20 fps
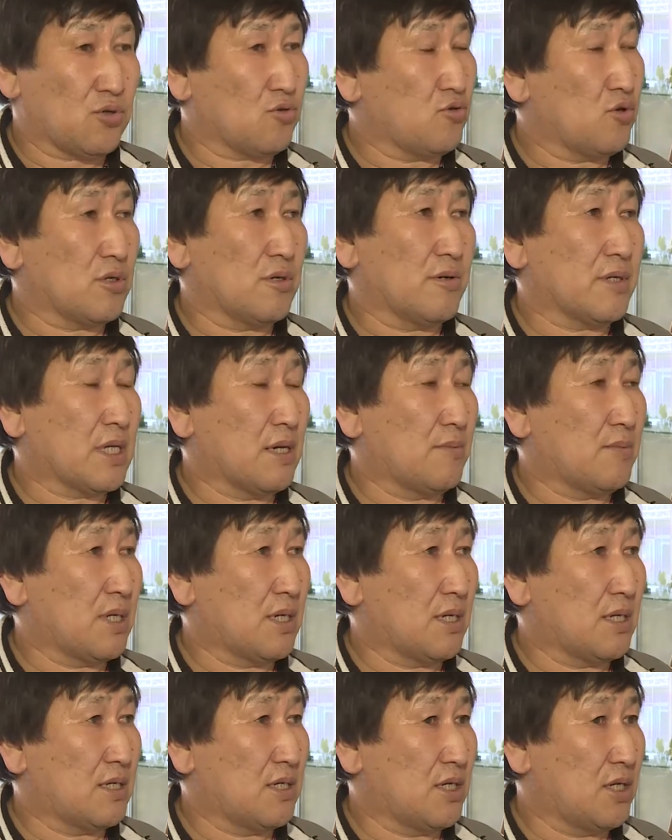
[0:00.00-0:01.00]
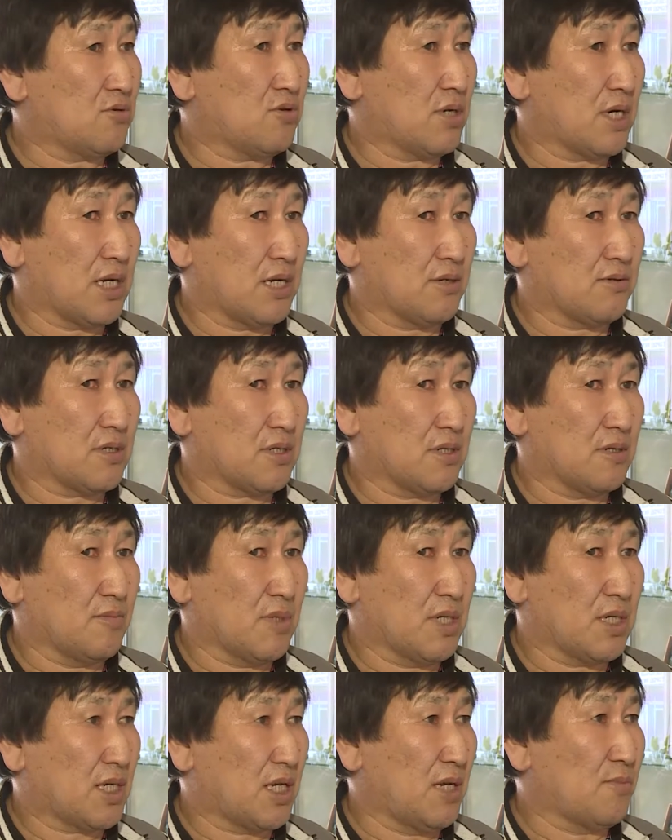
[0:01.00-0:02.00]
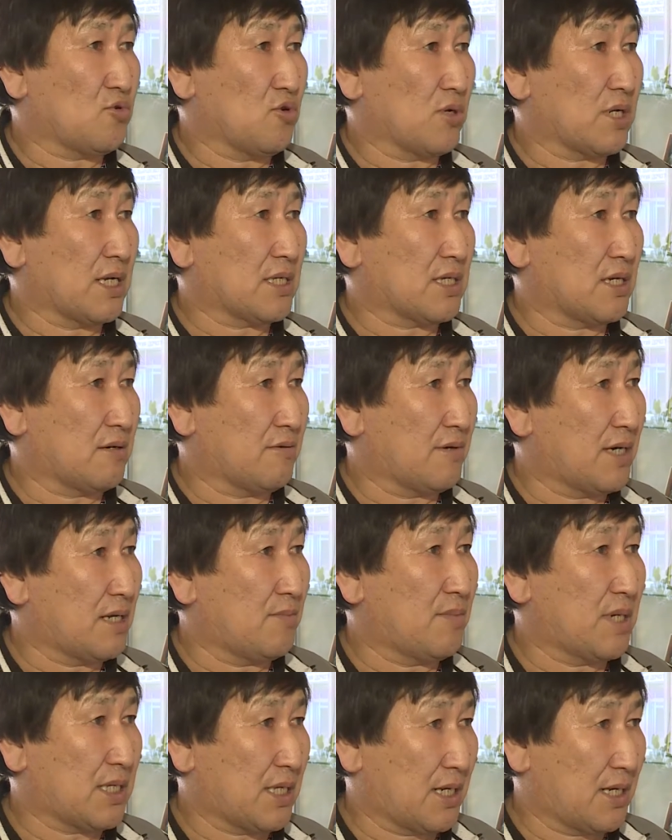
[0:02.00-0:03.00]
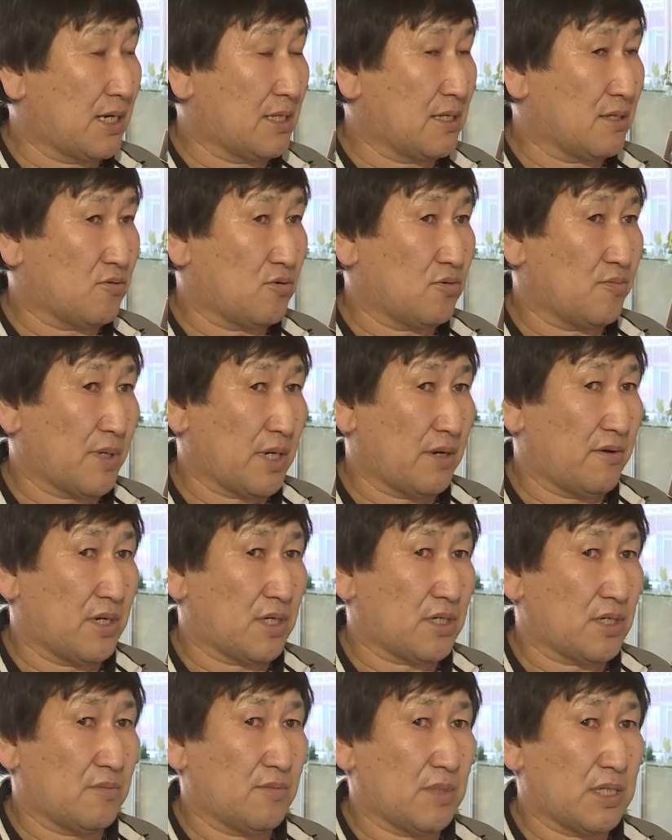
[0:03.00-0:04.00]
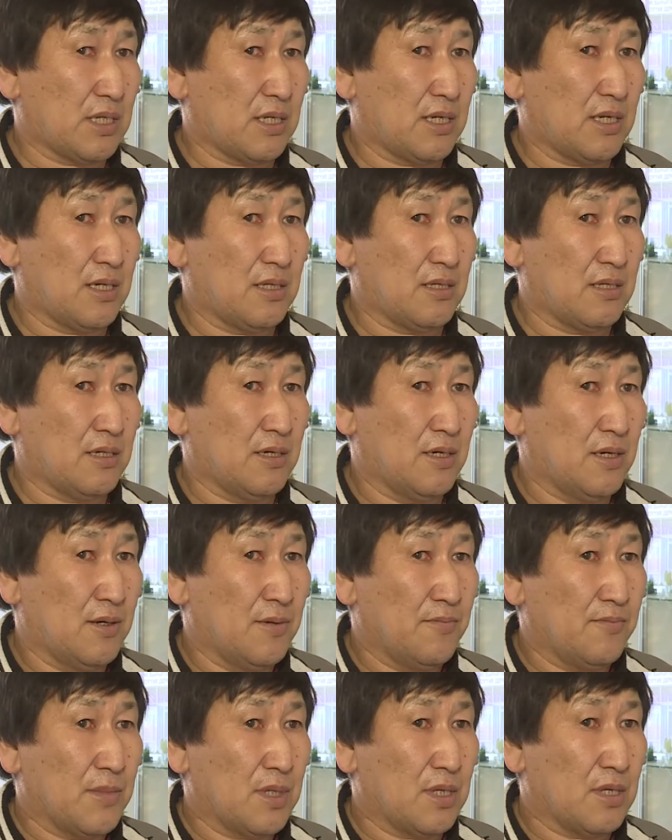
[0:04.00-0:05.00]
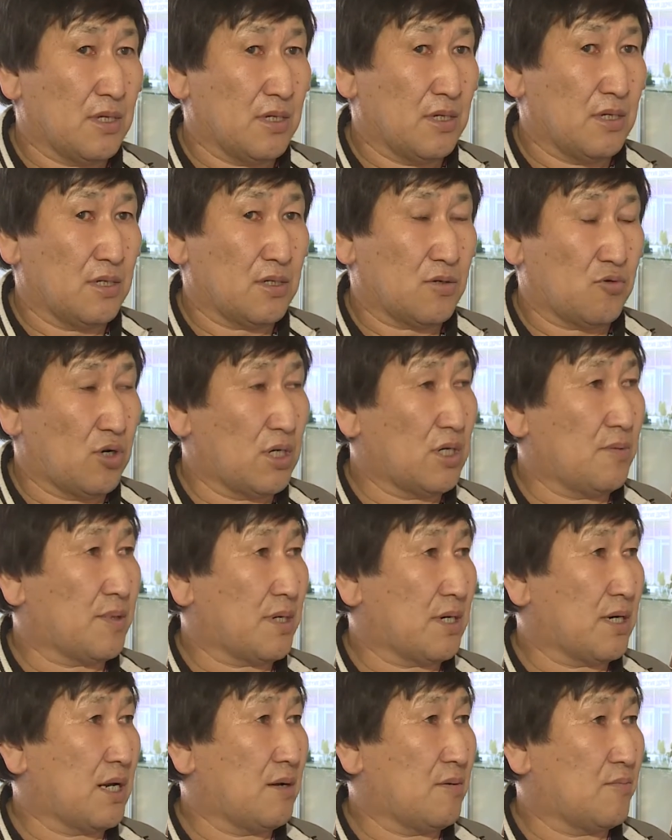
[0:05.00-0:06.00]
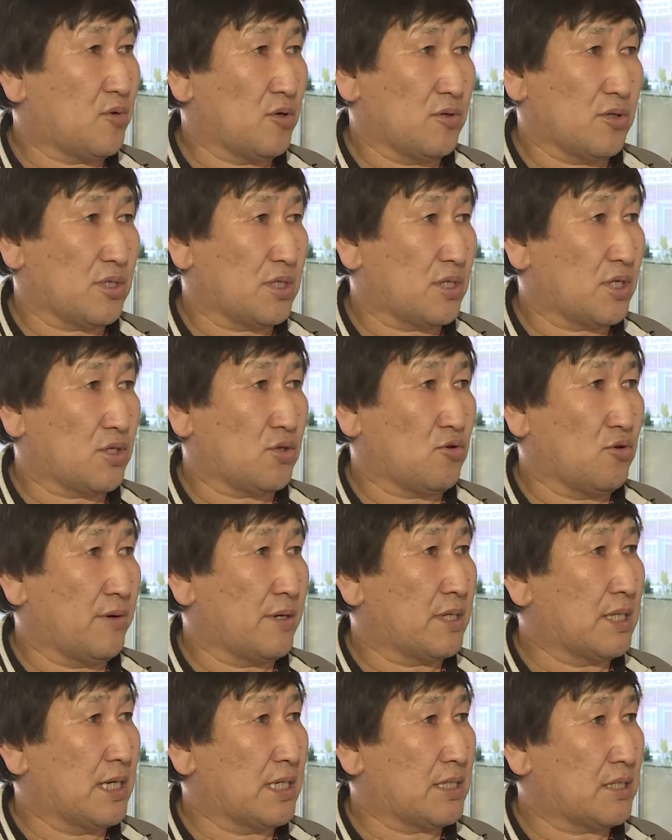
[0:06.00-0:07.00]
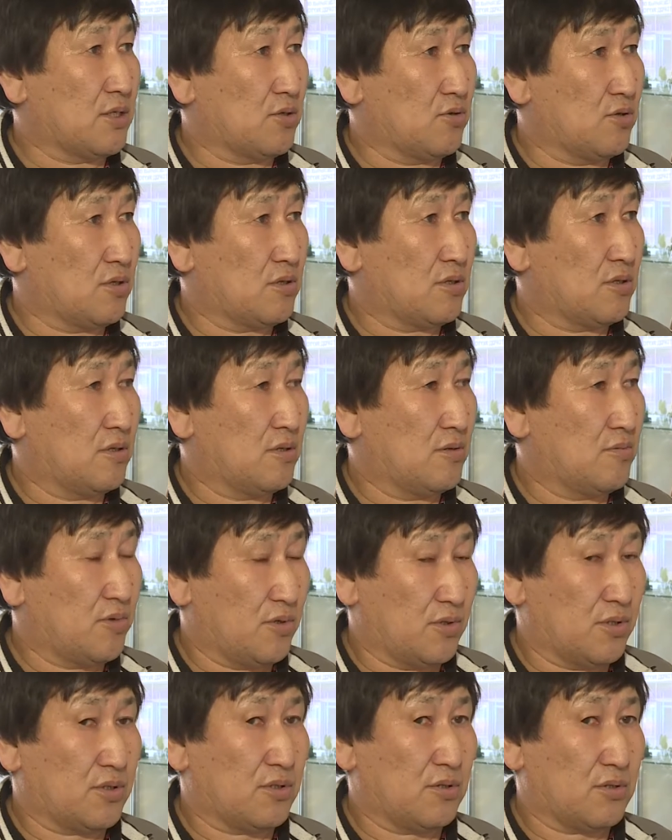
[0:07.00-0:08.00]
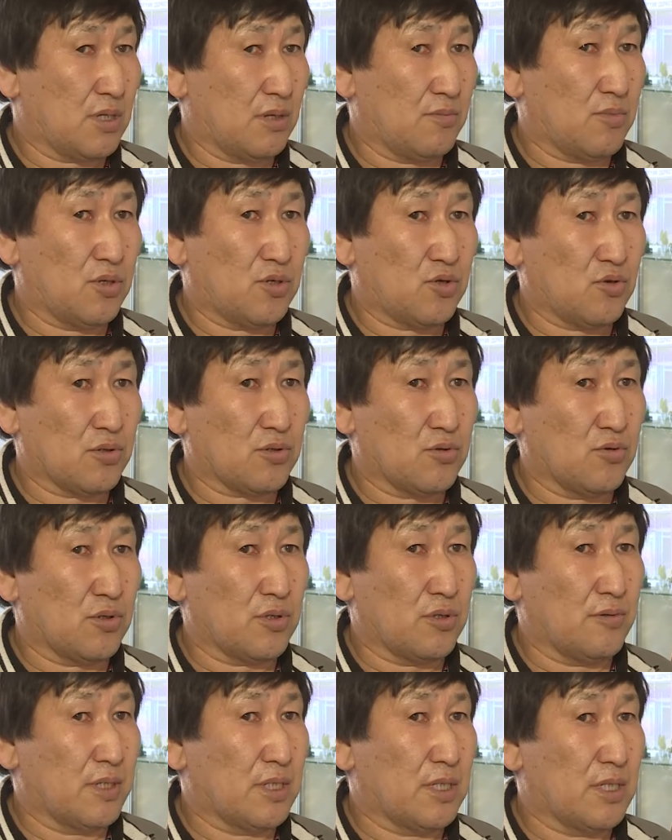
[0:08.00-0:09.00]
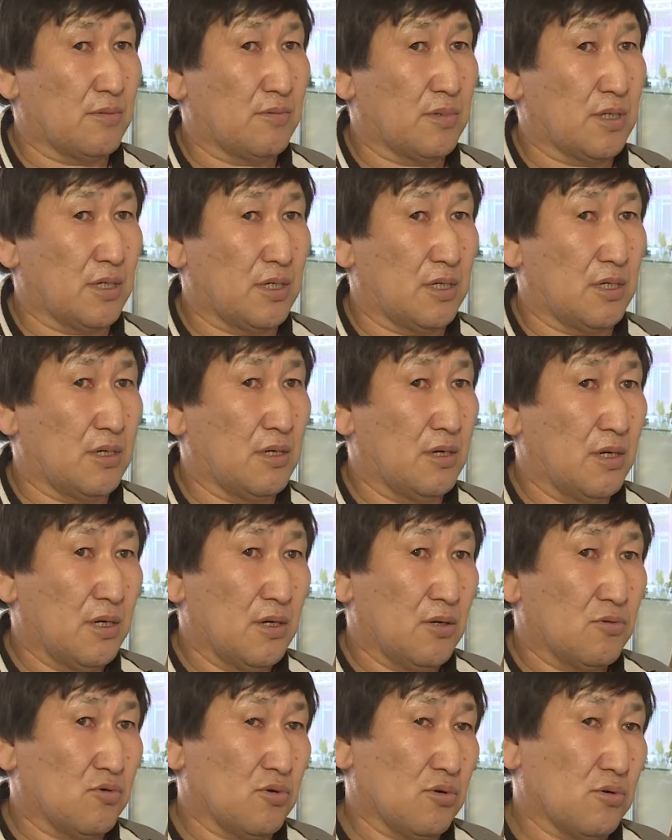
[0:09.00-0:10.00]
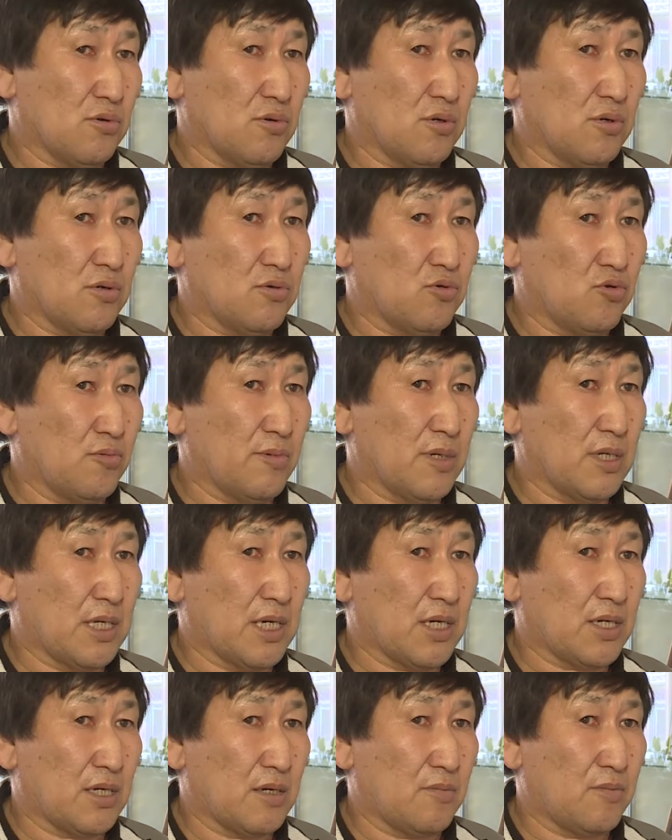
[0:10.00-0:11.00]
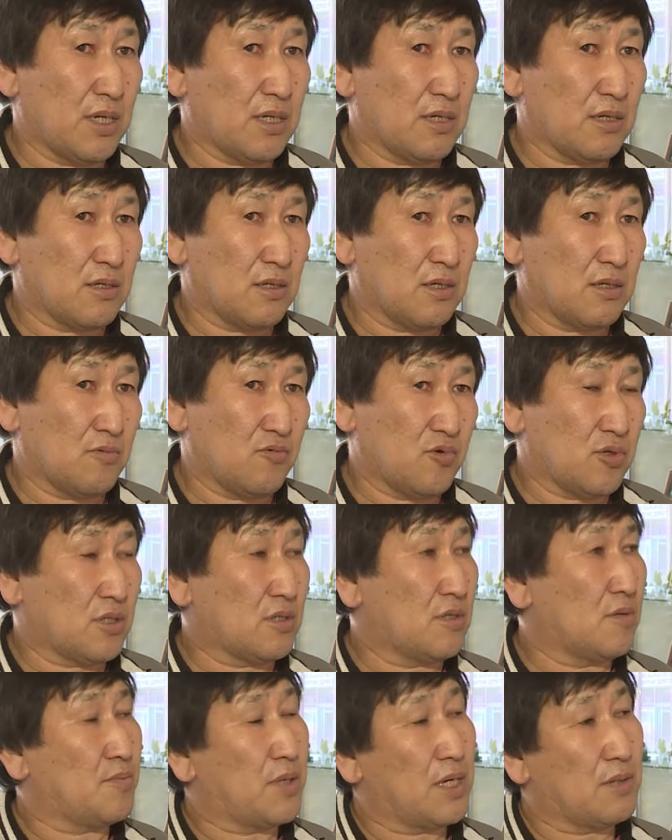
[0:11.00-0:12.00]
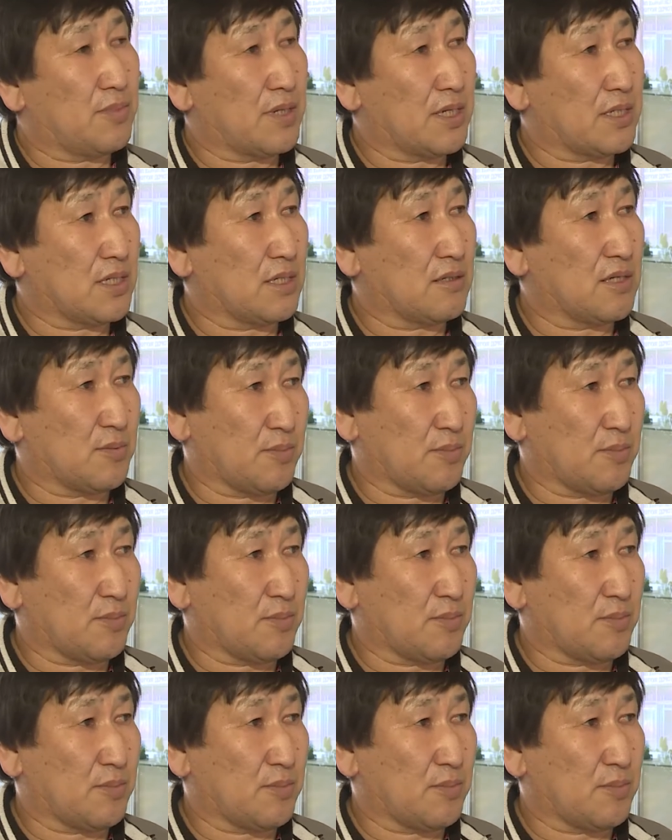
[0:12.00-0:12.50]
сложного там нет, оказывается. Мы кем только открывали материалы, проверочные материалы. И школьная программа полностью с 6 класса идет полностью. Там ничего сложного не было. И, ну, думаю, наши ребята где-то 85%